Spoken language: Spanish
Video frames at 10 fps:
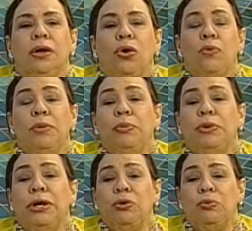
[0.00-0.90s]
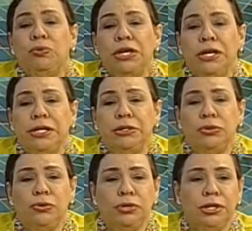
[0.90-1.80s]
conmemora con mucha
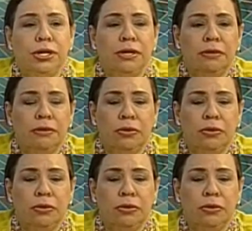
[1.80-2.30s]
retórica,